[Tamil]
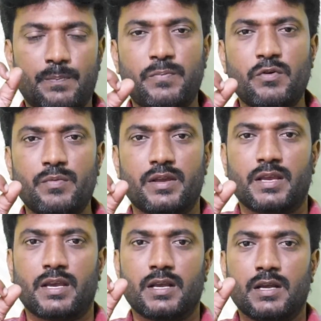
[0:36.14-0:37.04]

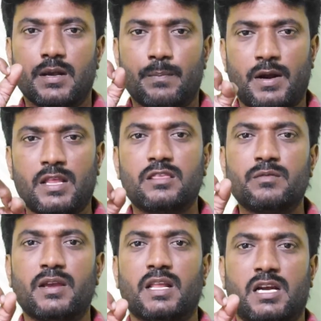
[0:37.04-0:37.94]
எப்போவுமே
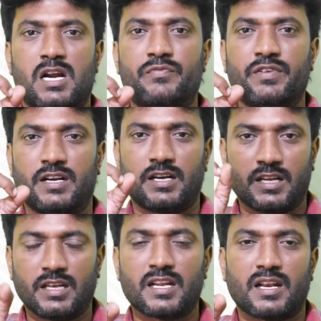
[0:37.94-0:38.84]
படத்து மேலே
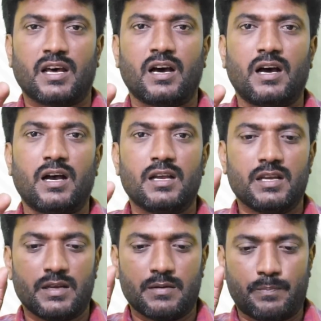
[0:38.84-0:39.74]
கான்ஃபிடென்ட் இல்லைன்னா
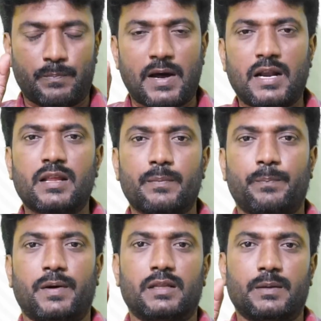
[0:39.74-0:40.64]
பலர்
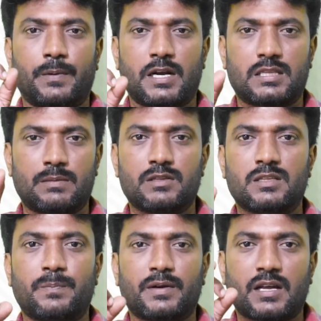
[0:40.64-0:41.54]
அந்த படம்
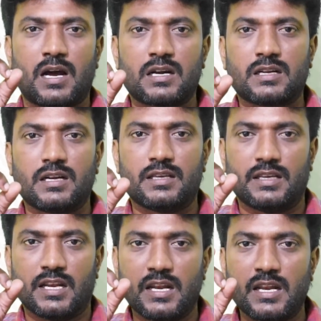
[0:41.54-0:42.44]
சம்மந்தப்பட்ட ஆட்கள்
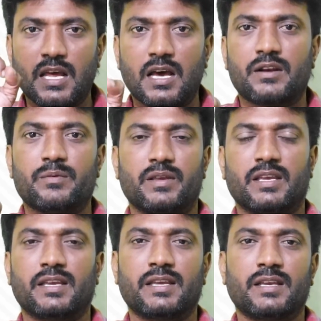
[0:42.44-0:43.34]

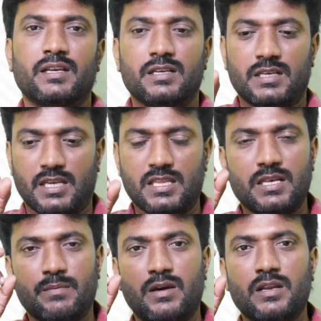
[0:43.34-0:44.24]
எல்லாருமே
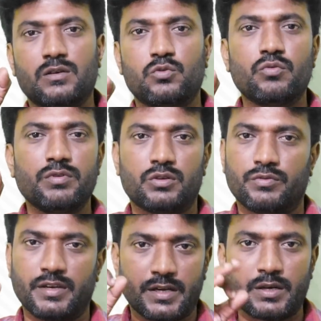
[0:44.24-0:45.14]
இந்த மாதிரி கூவி
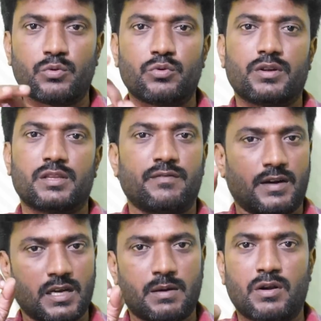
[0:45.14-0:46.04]
கூவி இன்ட்ரிவியூ
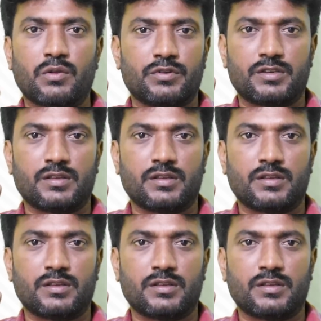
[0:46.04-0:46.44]
கொடுக்கறது வழக்கமான ஒரு